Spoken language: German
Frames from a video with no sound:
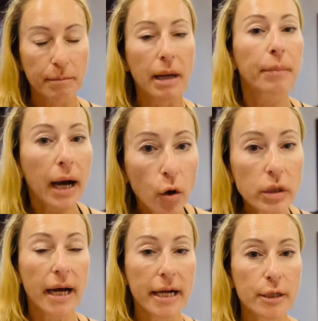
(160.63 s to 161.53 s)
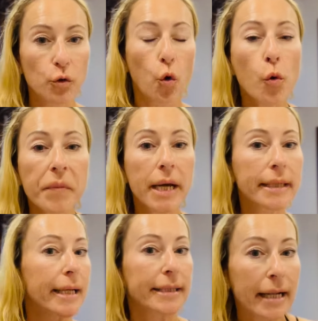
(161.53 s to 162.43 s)
Man braucht also, um
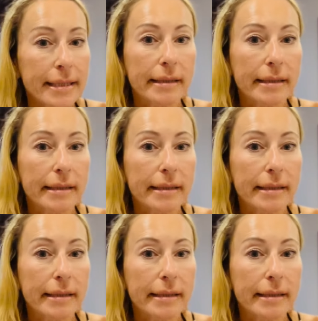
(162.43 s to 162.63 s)
das ganze